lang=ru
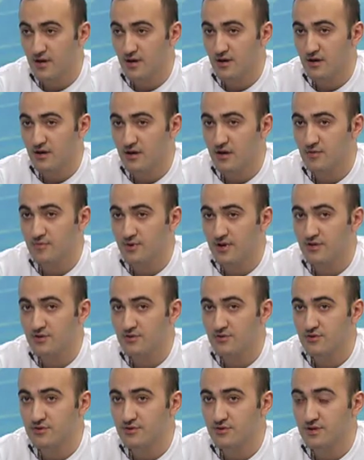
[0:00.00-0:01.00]
э,
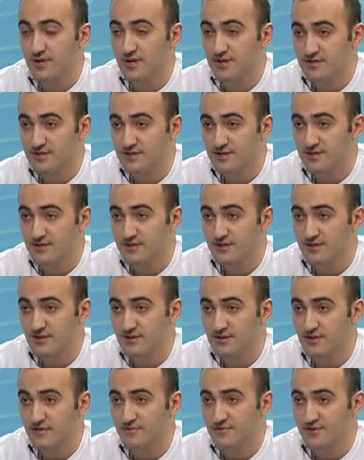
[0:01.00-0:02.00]
пройдет э, концерт
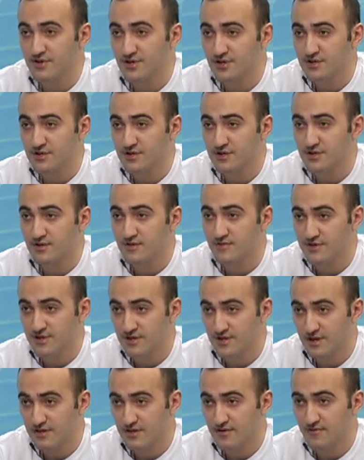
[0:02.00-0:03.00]
в честь
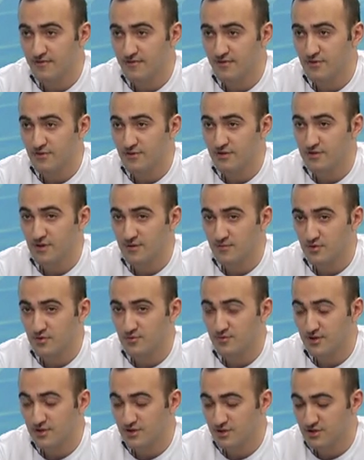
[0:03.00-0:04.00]
ветеранов, то есть там
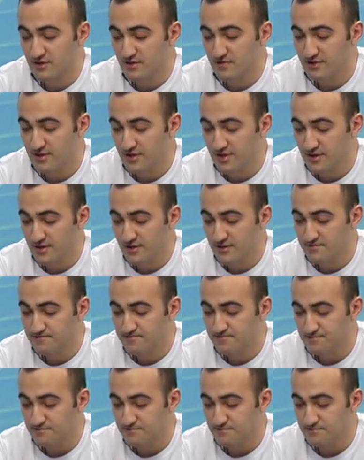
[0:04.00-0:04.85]
будут приглашены ветераны.